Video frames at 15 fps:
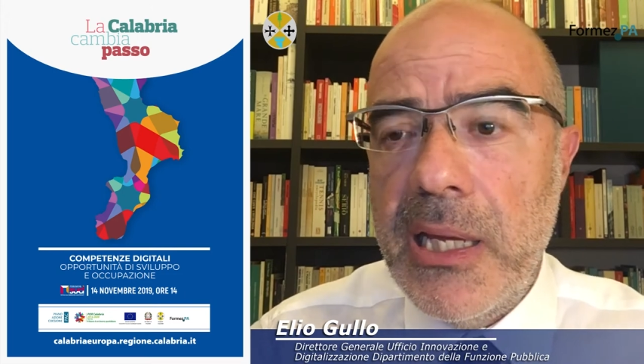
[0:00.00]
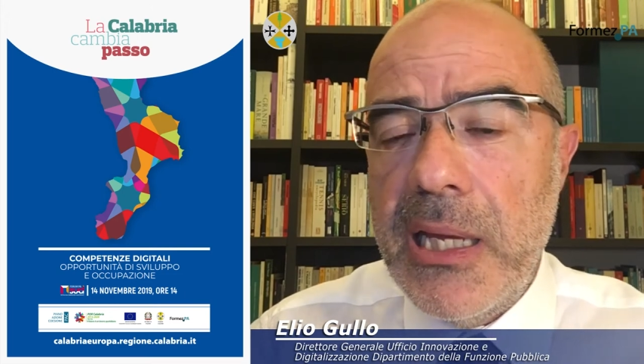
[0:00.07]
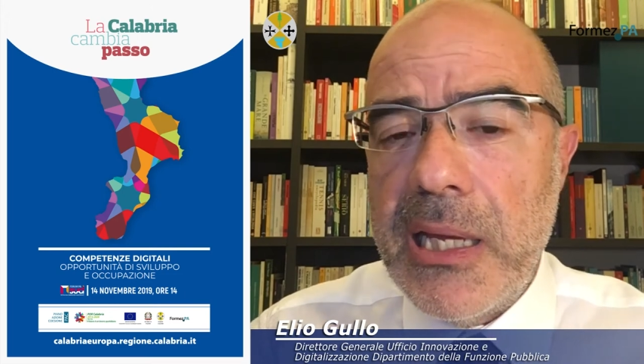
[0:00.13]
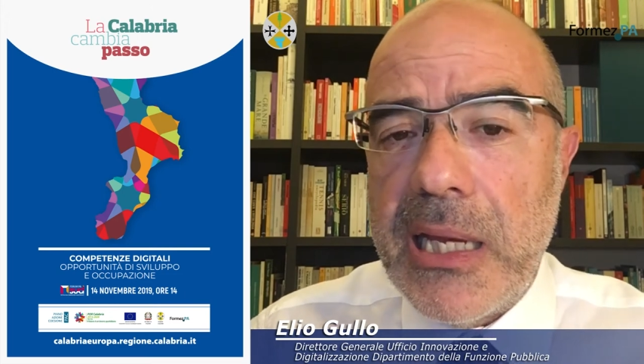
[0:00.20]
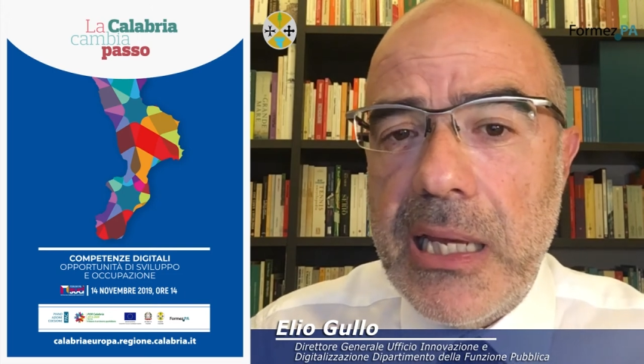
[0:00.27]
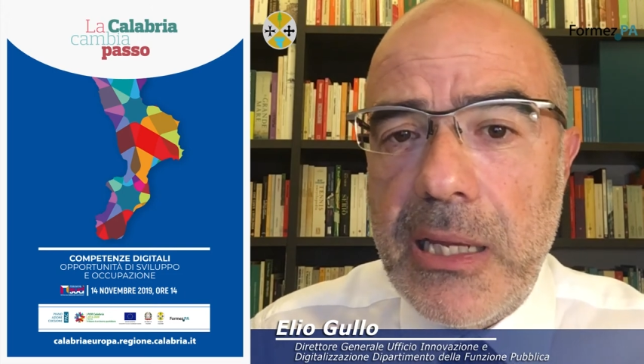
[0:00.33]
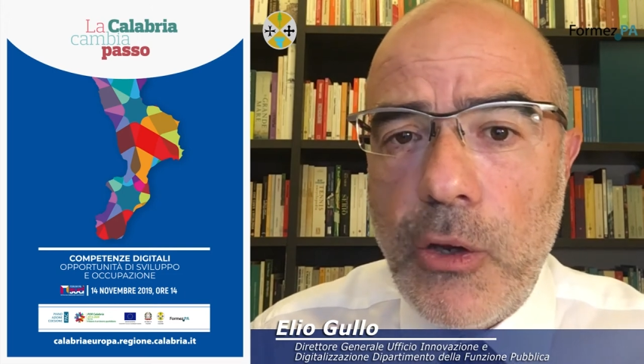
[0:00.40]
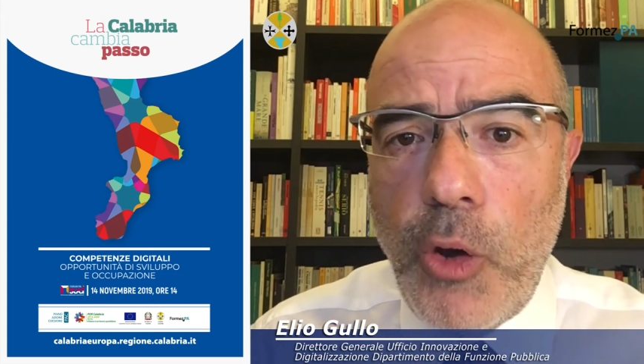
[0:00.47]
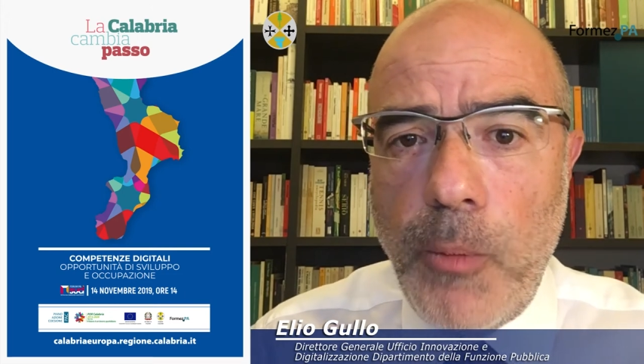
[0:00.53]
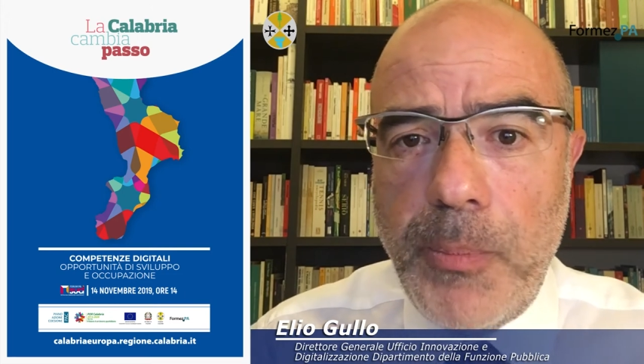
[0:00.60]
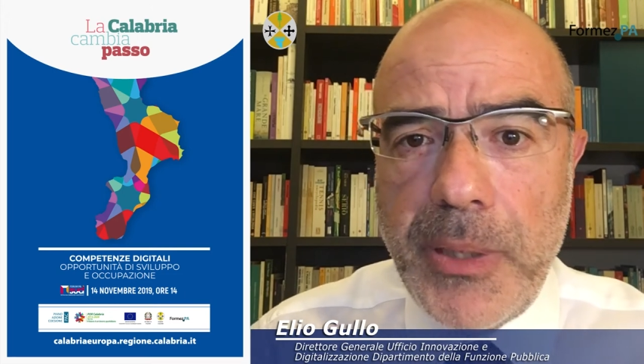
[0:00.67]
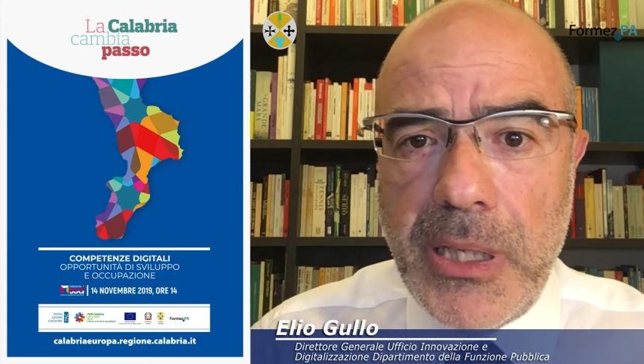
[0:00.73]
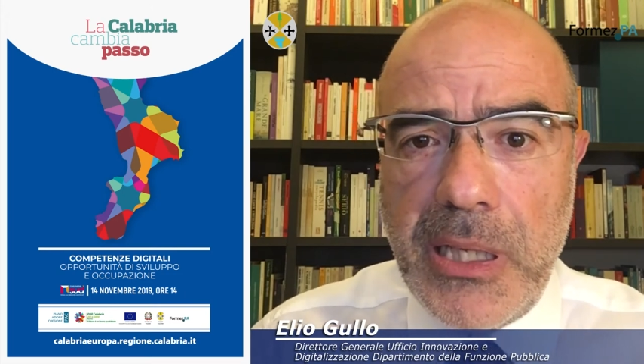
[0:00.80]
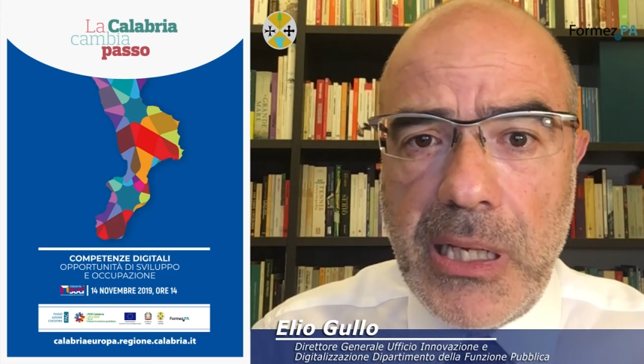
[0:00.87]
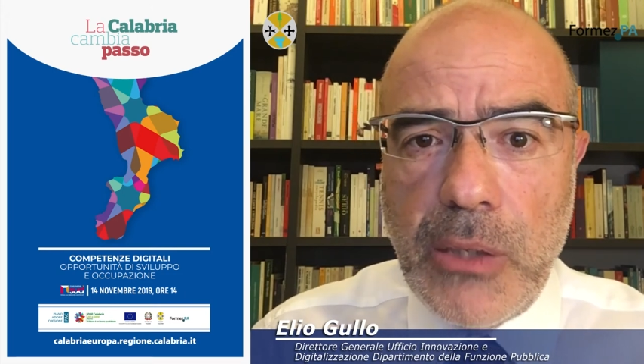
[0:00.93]
che
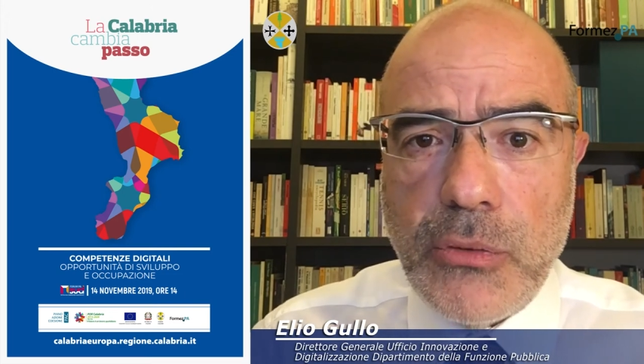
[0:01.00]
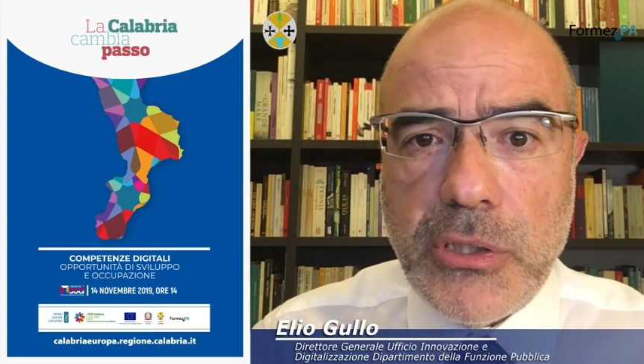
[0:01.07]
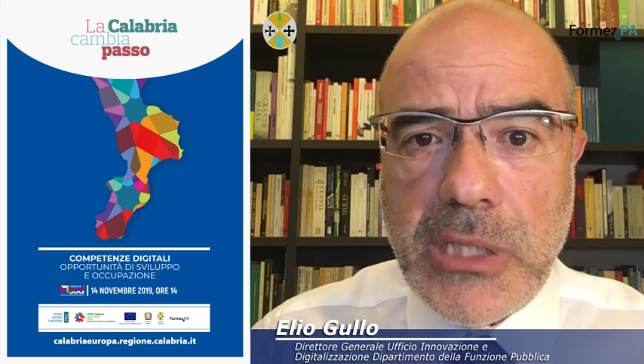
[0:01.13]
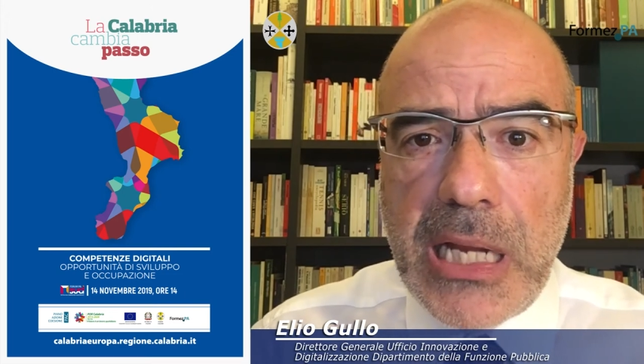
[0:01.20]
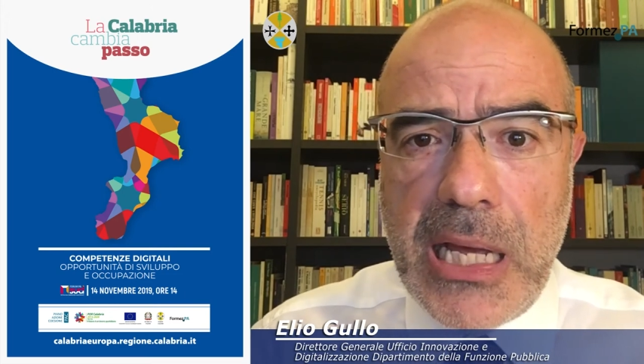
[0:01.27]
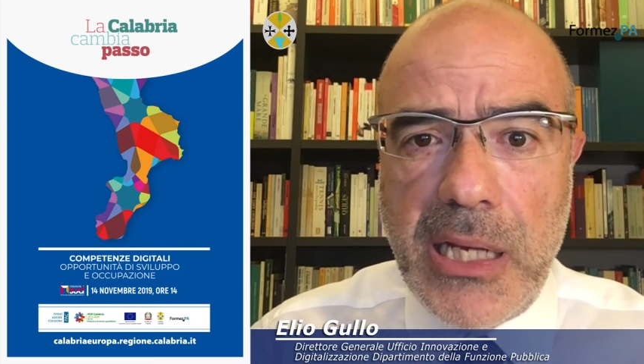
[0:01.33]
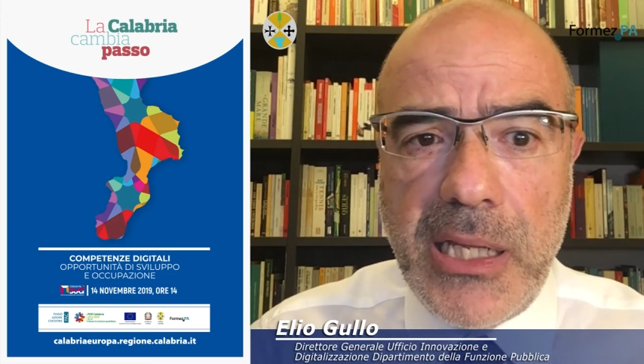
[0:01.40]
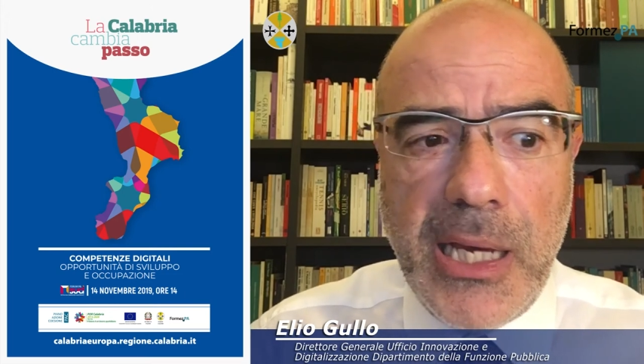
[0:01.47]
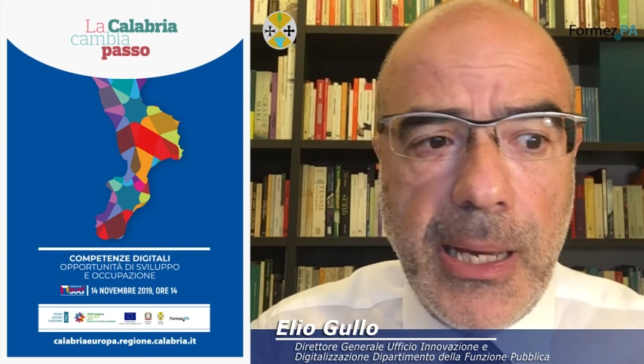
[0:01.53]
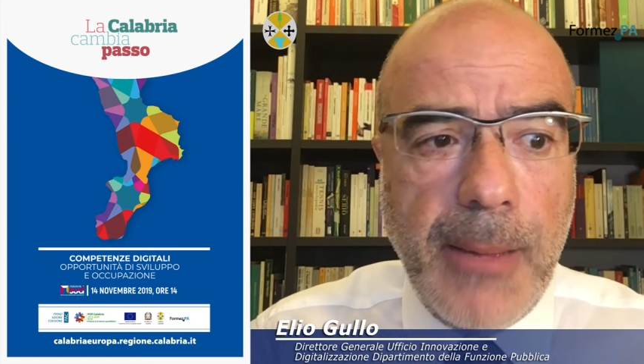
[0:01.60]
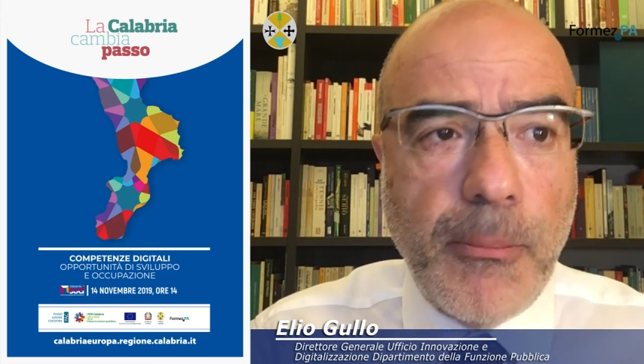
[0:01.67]
operi in Australia,